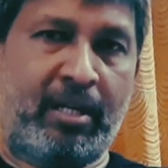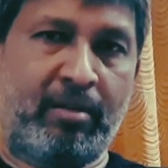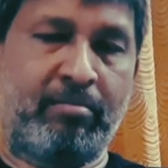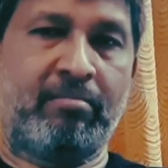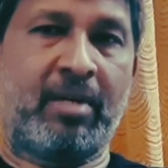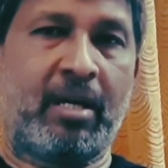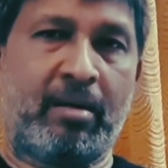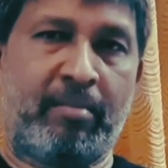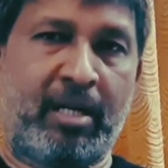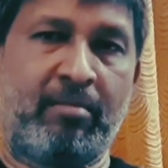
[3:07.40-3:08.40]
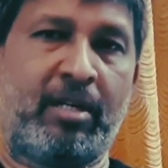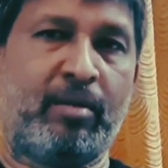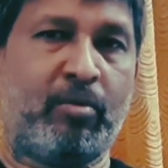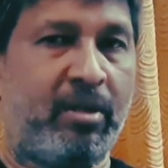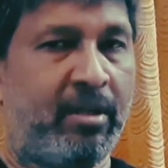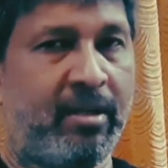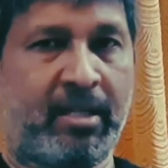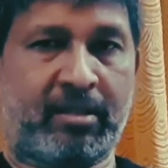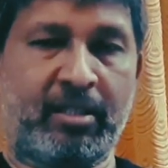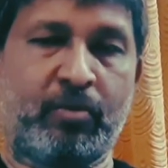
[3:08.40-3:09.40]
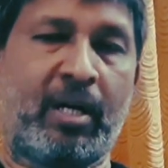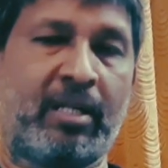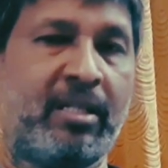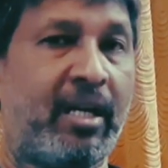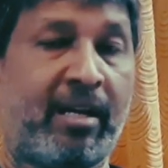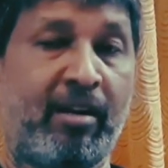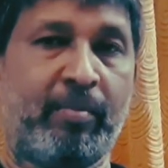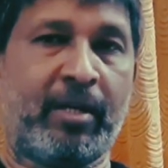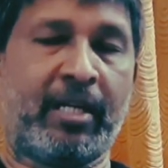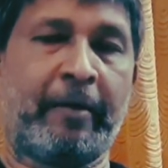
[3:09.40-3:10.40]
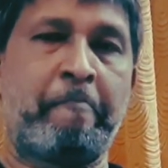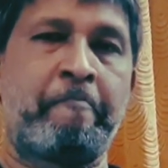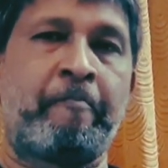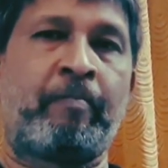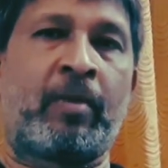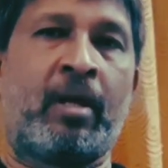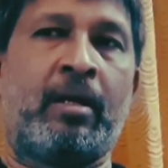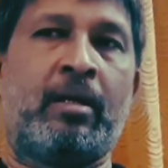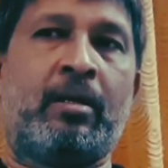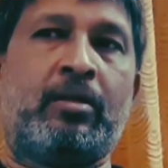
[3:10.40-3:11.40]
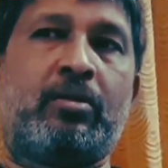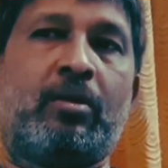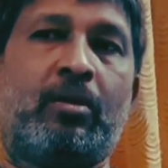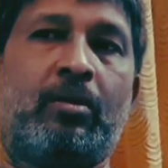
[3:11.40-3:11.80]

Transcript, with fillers: இன்னும் மேலும் ரெண்டு மூணு ஆஸ்கர்ஸ் வாங்கினதாக நான் கேள்விப்பட்டேன் ஸோ